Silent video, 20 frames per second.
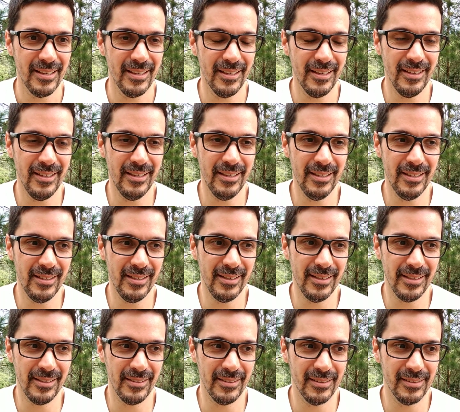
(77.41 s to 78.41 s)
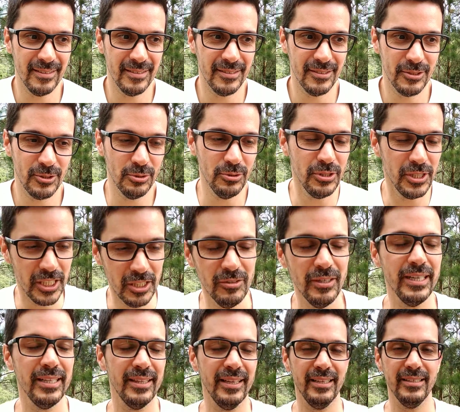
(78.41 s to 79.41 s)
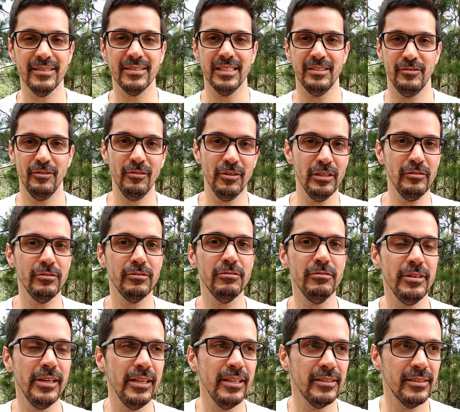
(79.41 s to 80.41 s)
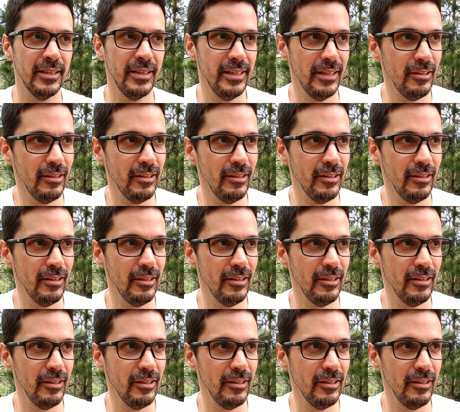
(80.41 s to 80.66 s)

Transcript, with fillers: E surgiu a ideia de escrever um livro com o William, né?